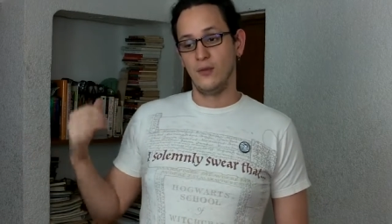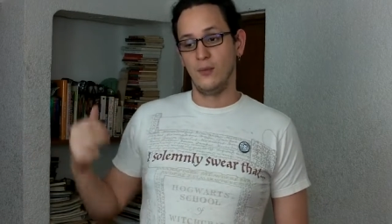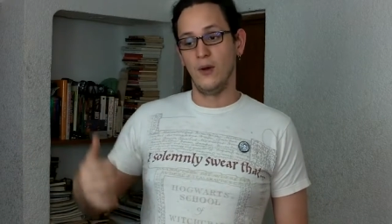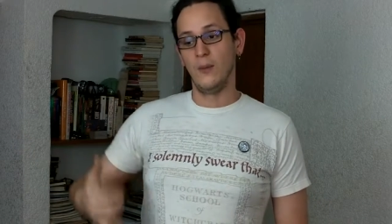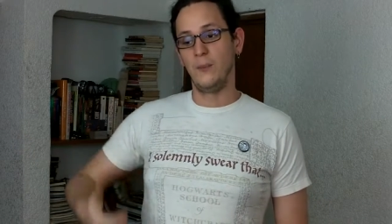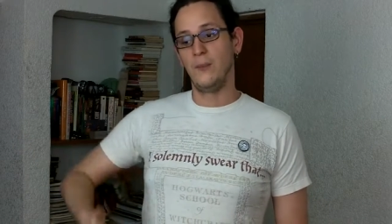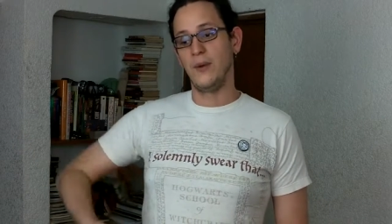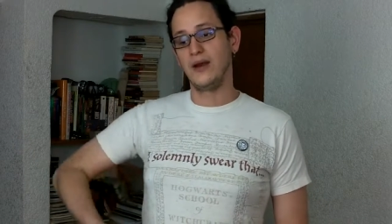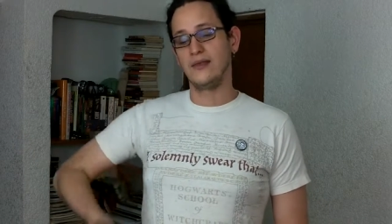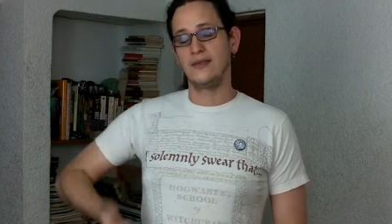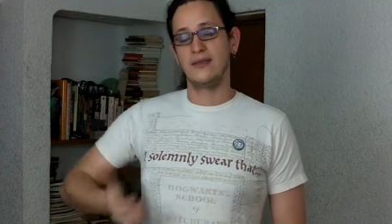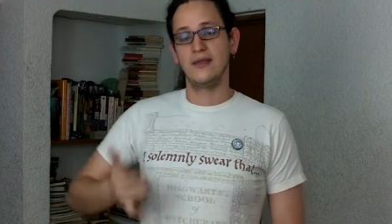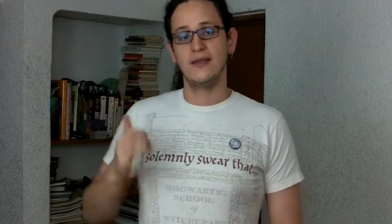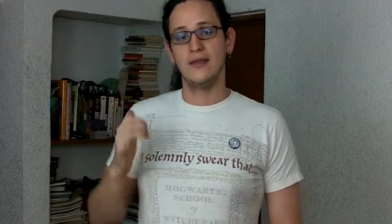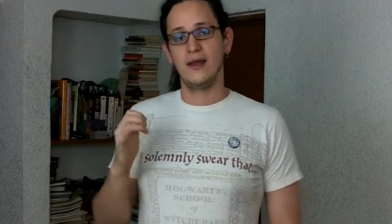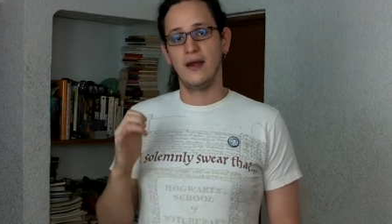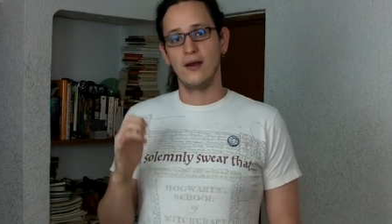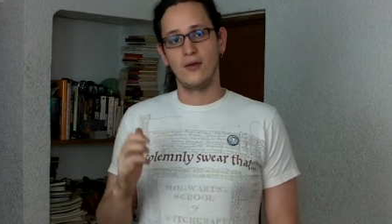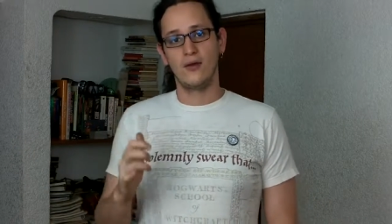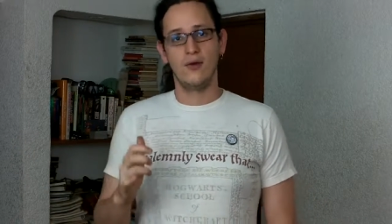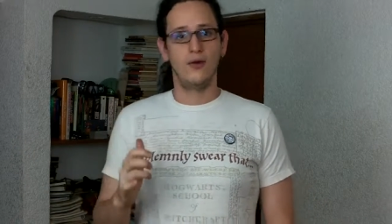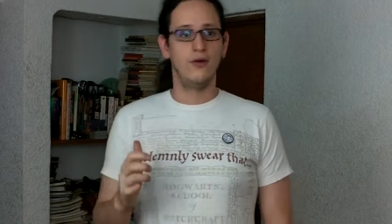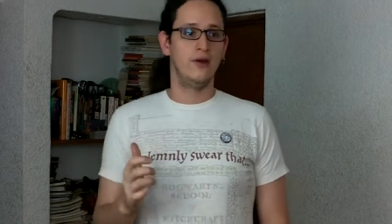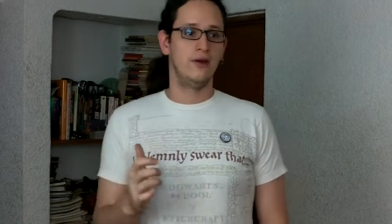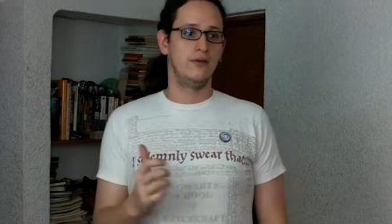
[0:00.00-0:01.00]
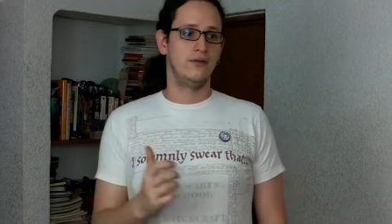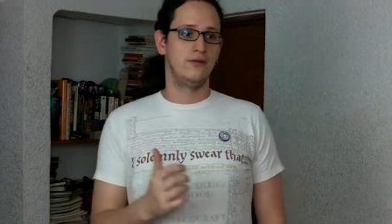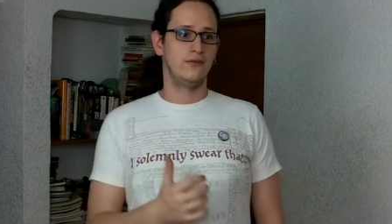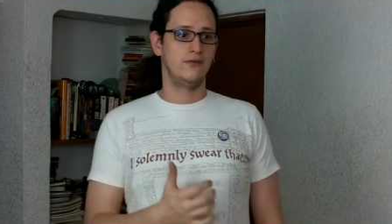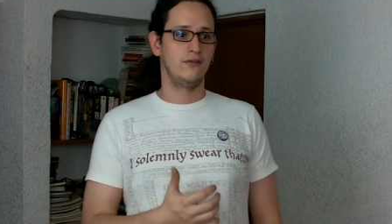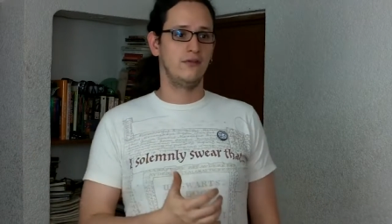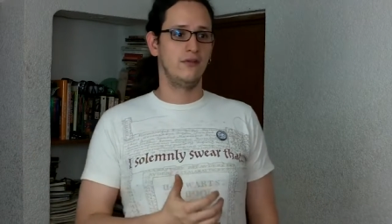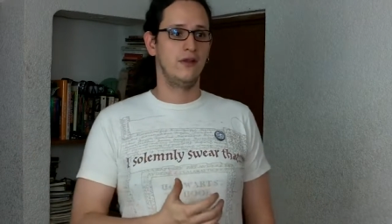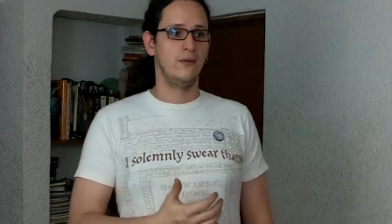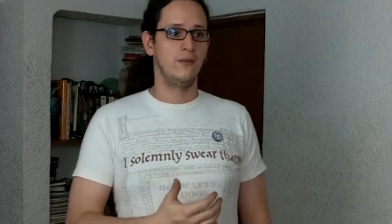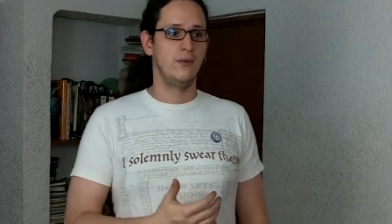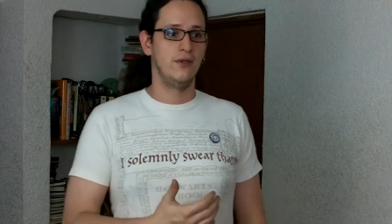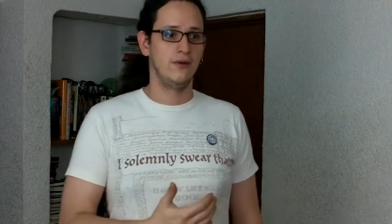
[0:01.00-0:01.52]
como aparte hay alcohol,
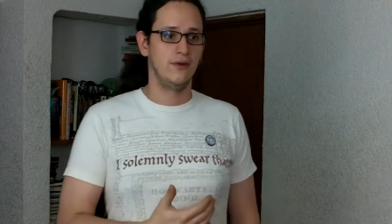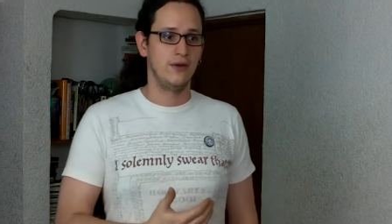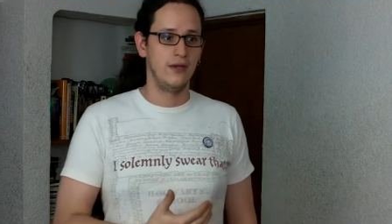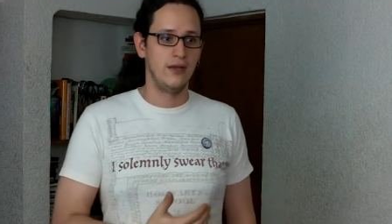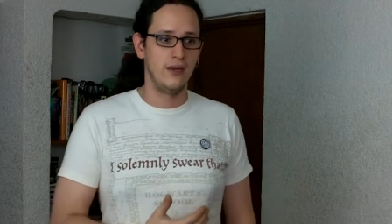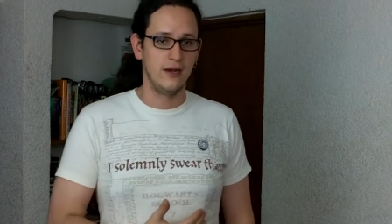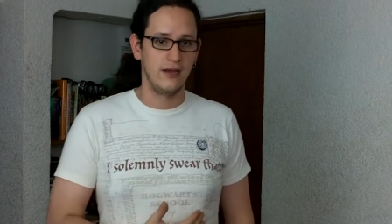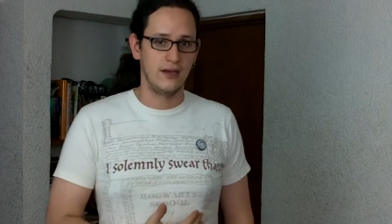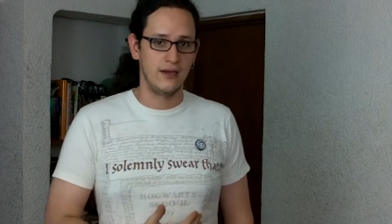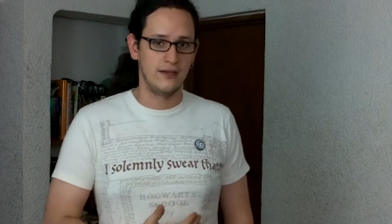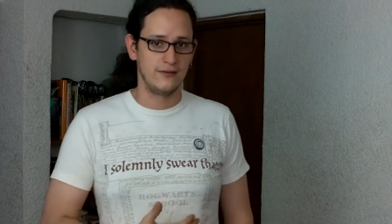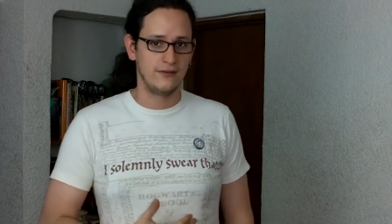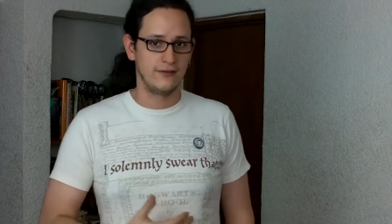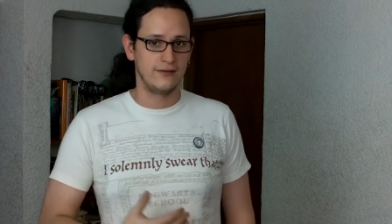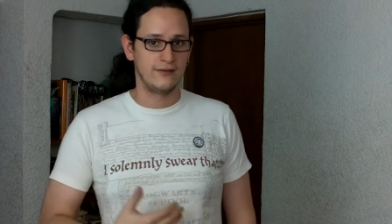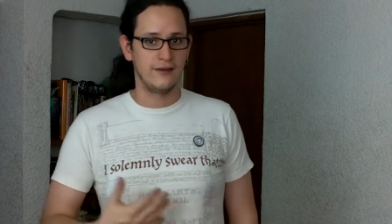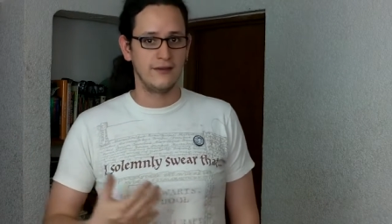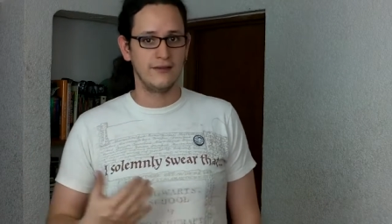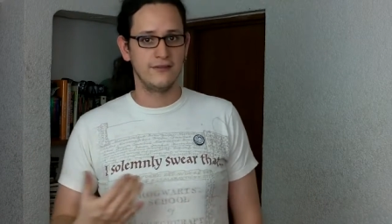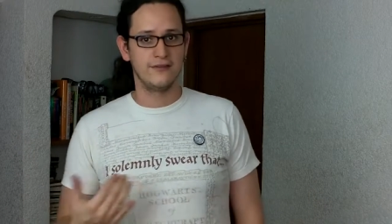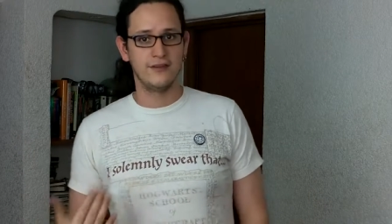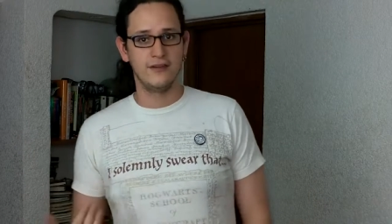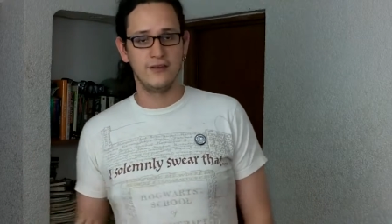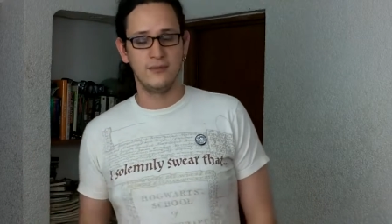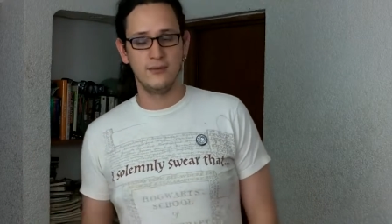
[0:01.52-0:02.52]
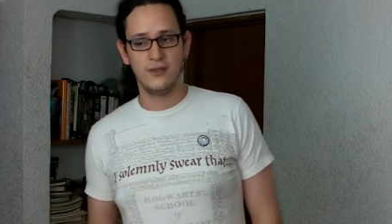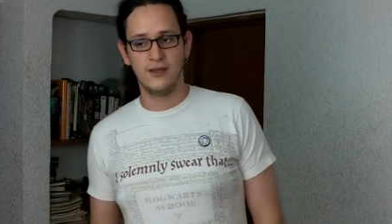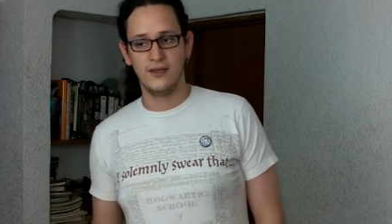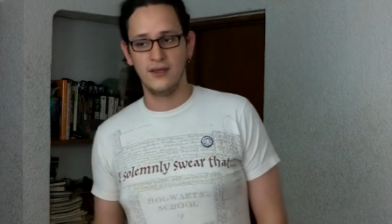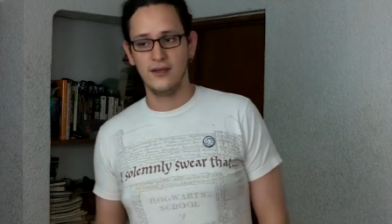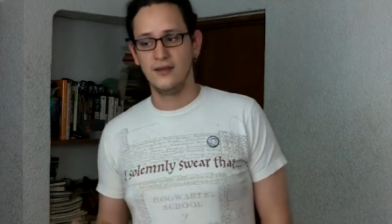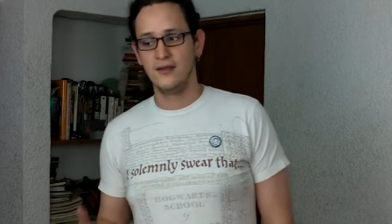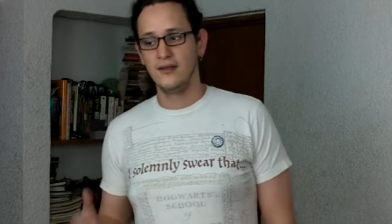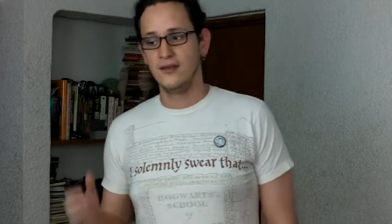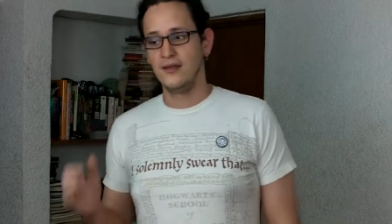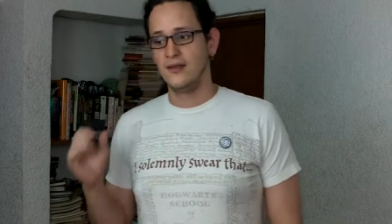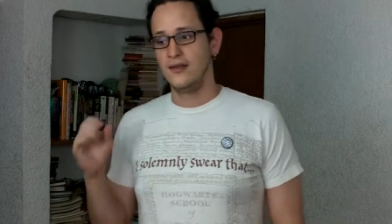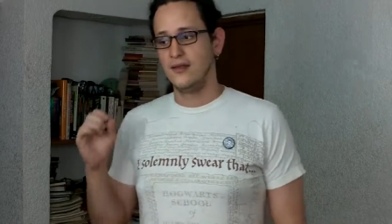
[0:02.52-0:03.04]
entonces la mayoría de la gente está
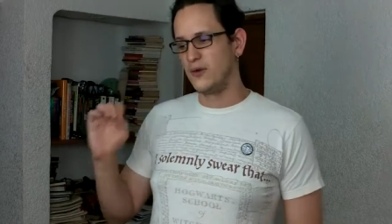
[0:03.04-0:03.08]
desinhibida,